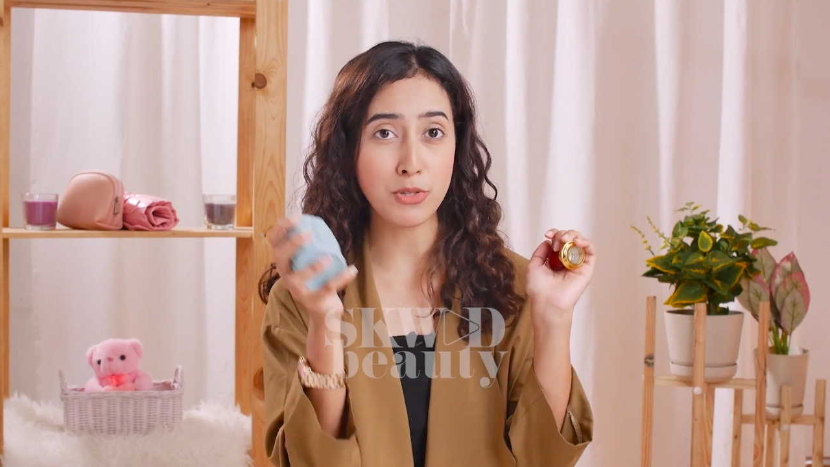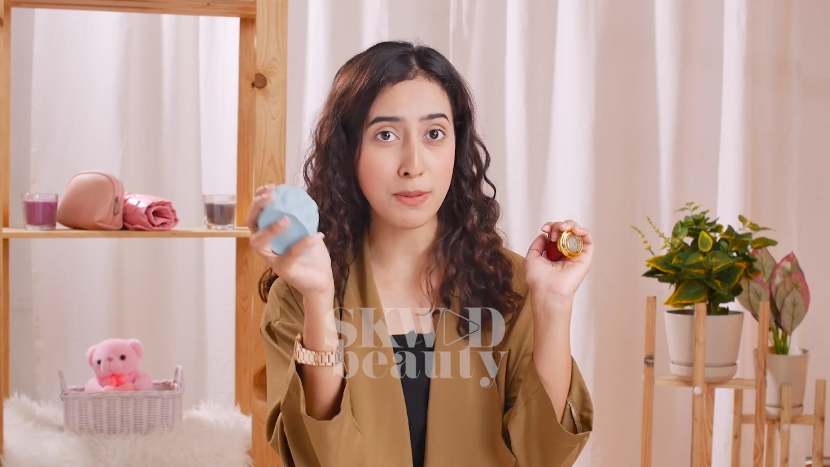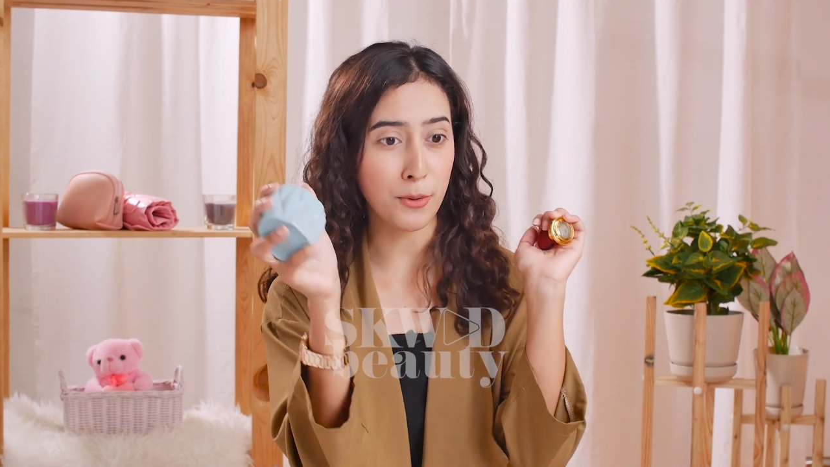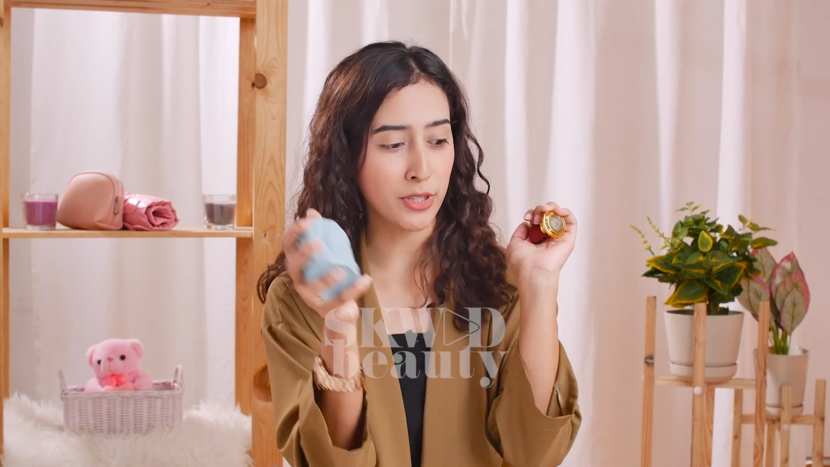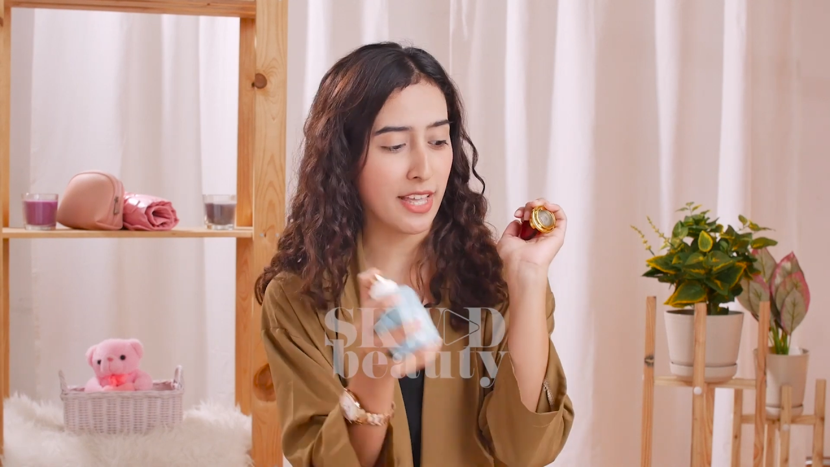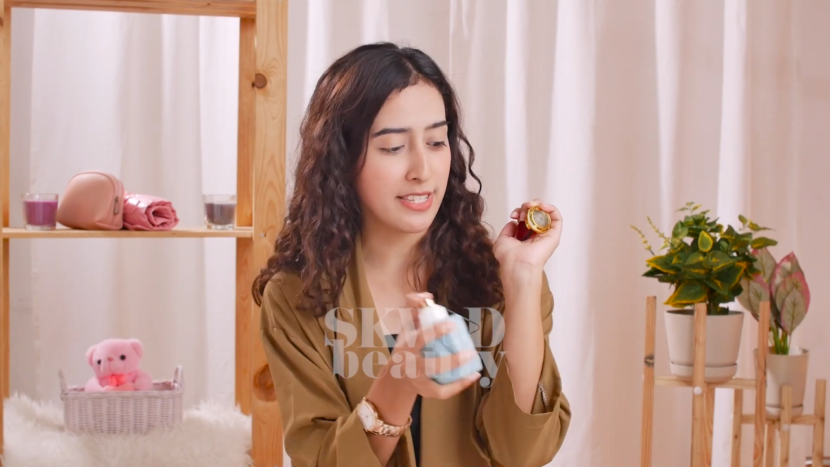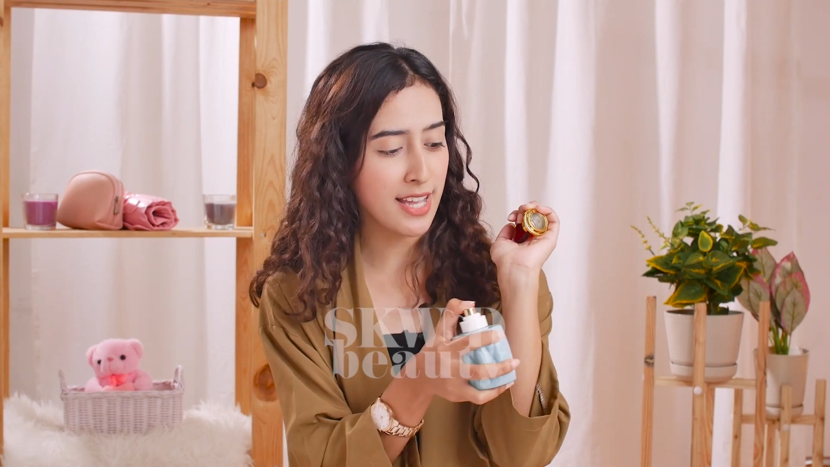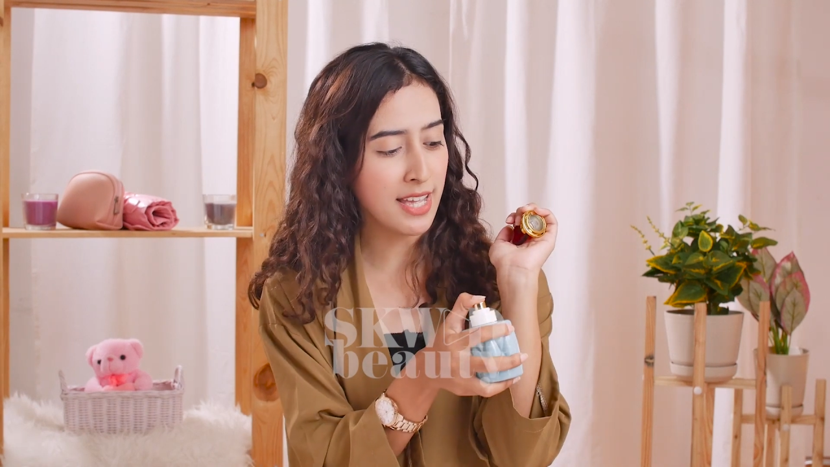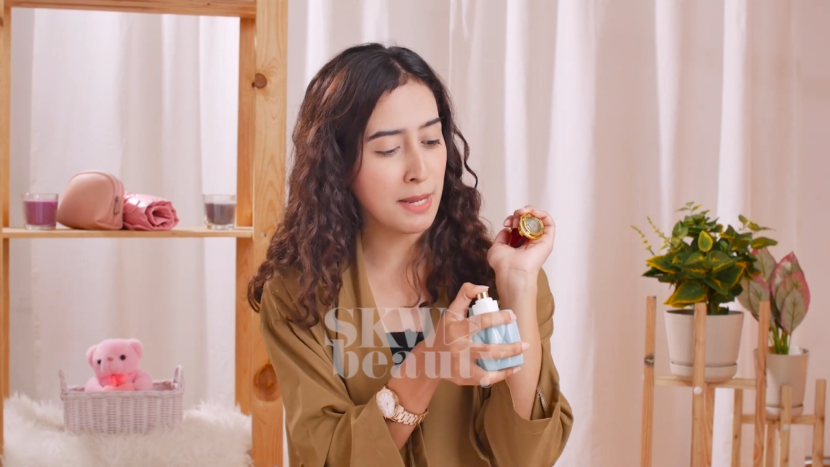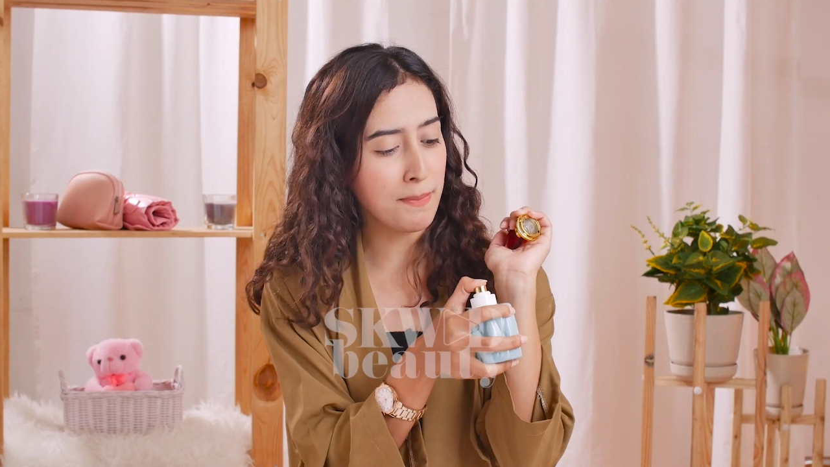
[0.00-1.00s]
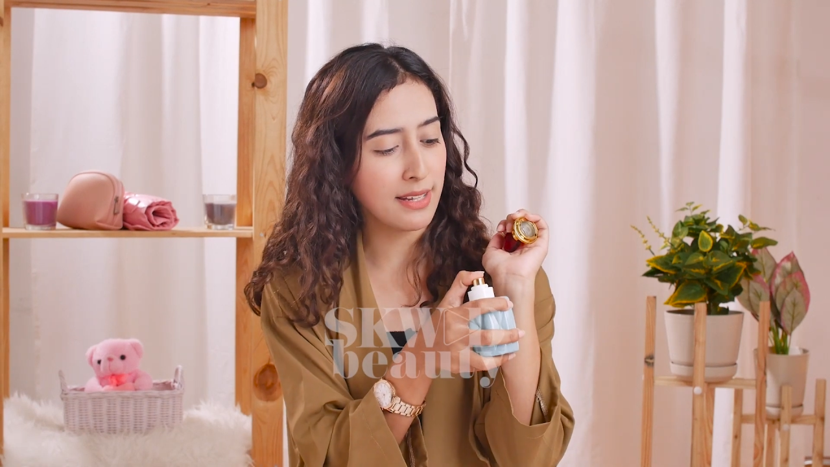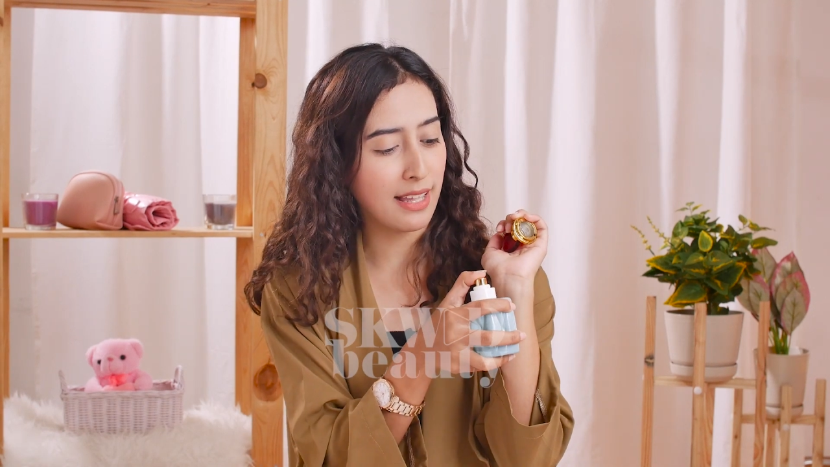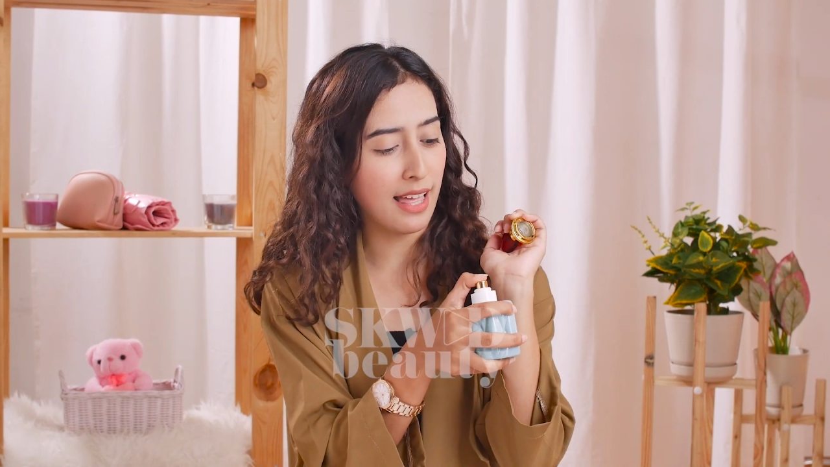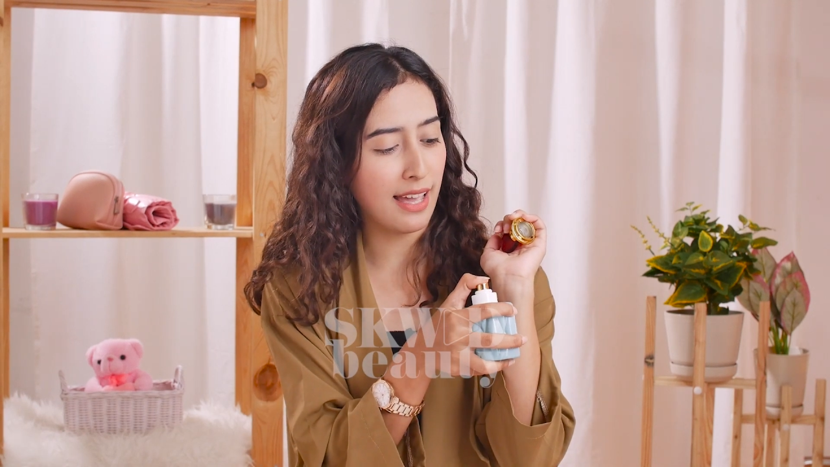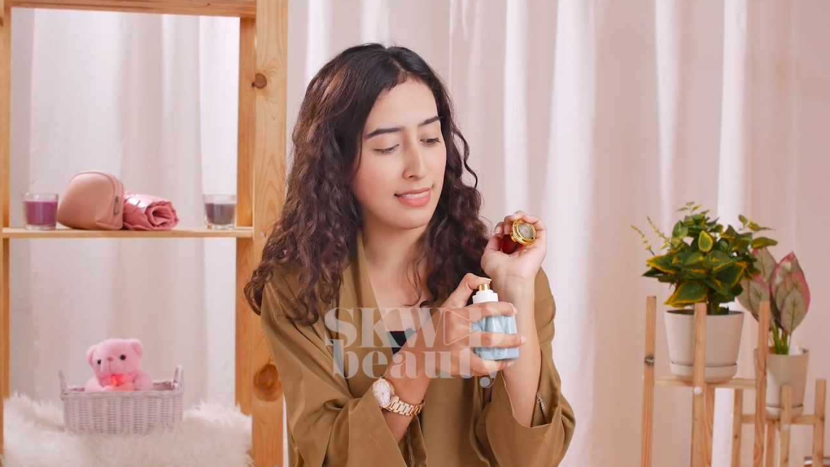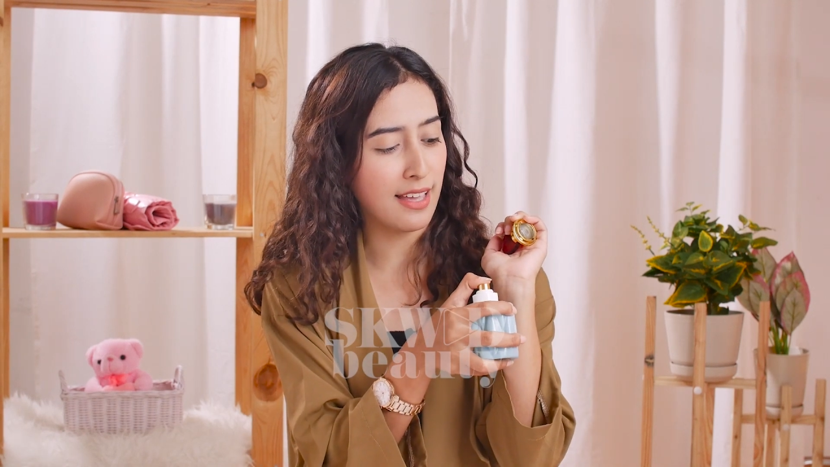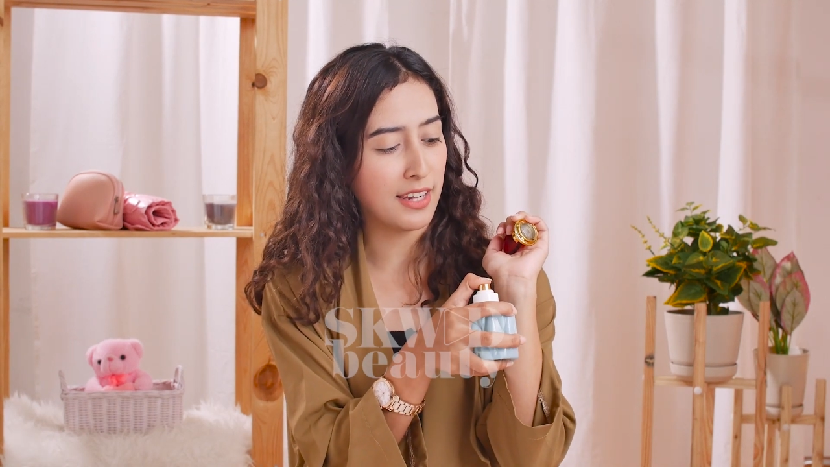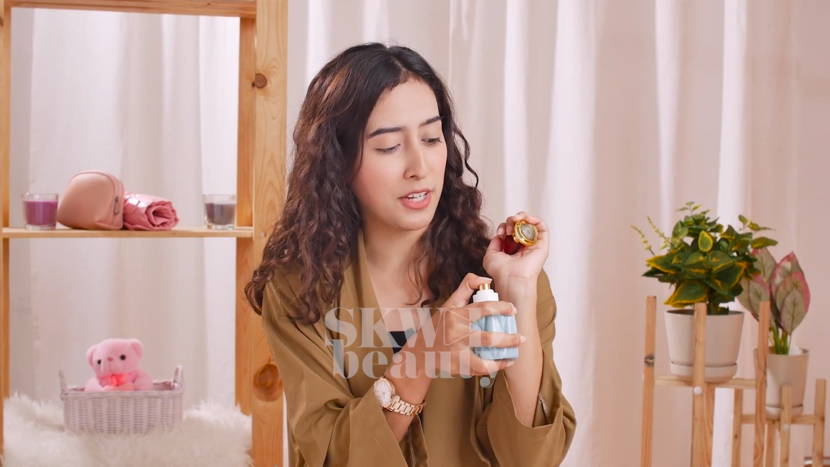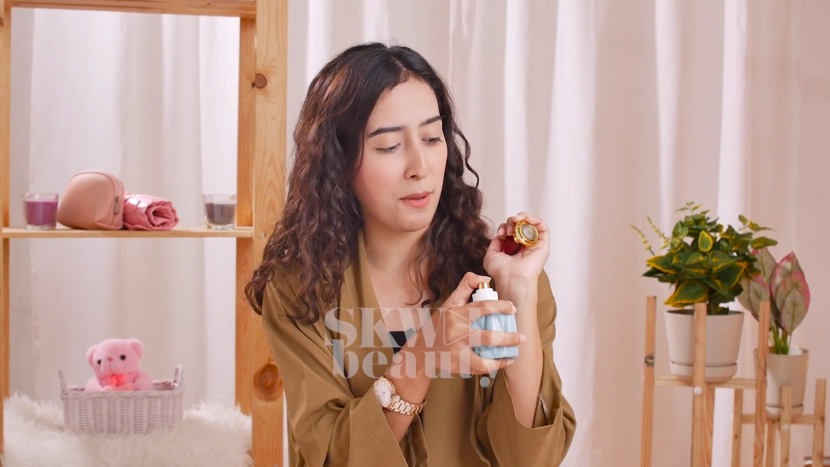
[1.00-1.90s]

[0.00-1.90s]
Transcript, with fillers: semprot aja di pergelangan tangan